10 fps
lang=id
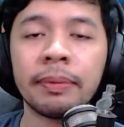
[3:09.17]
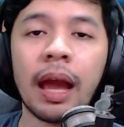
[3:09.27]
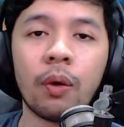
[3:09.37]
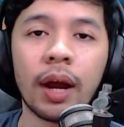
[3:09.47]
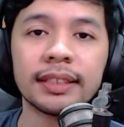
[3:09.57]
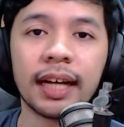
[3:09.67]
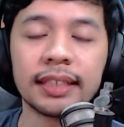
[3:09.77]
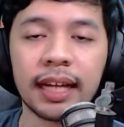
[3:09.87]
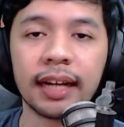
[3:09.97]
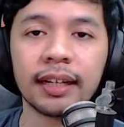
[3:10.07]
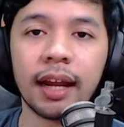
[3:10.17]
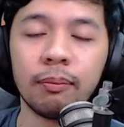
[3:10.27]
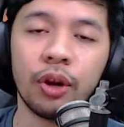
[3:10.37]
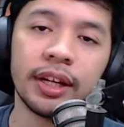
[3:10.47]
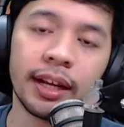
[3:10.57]
Aku akan sangat sarankan
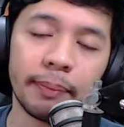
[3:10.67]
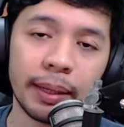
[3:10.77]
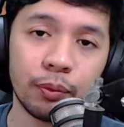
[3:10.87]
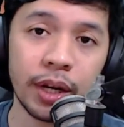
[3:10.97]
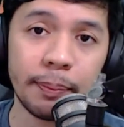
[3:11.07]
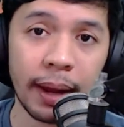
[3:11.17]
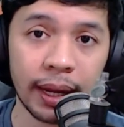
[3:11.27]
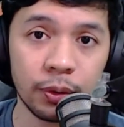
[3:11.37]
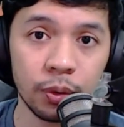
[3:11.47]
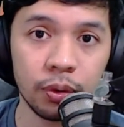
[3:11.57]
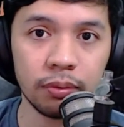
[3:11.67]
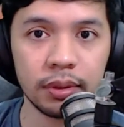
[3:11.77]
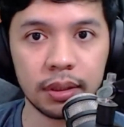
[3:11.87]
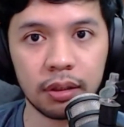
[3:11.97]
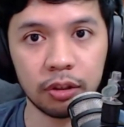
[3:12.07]
mulai dari yang paling mudah dipakai dulu,
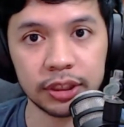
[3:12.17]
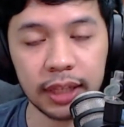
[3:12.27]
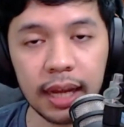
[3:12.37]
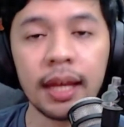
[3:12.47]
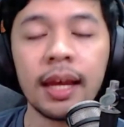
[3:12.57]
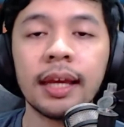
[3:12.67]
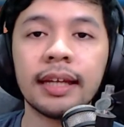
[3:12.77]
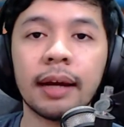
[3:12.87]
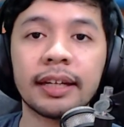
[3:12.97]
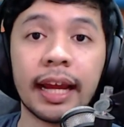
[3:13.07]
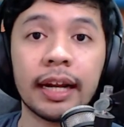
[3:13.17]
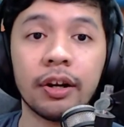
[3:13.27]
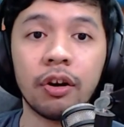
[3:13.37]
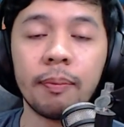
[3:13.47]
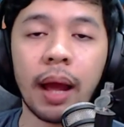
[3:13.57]
Construct, yang drag and drop.